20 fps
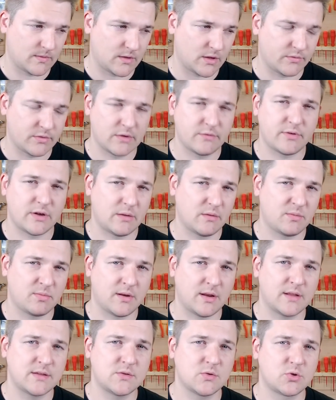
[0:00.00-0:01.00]
Auf jeden Fall habe ich
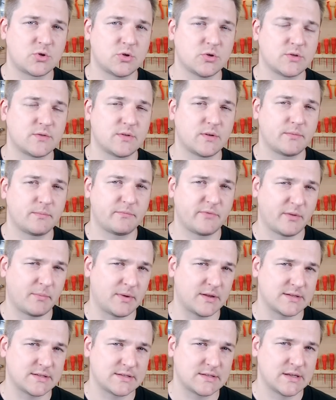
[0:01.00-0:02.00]
meinen Anzugschluss
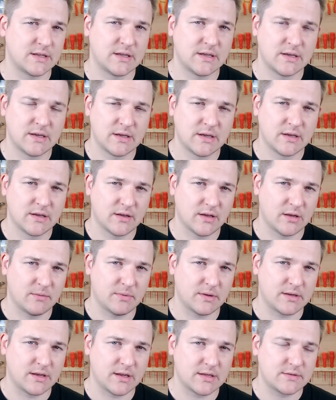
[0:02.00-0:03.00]
verpasst. In
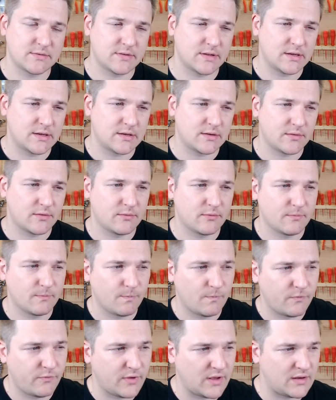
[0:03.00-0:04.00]
Bad Hersfeld
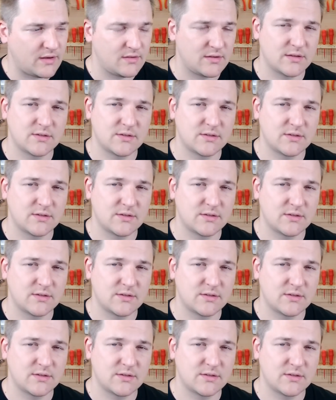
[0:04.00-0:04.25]
fährt dieser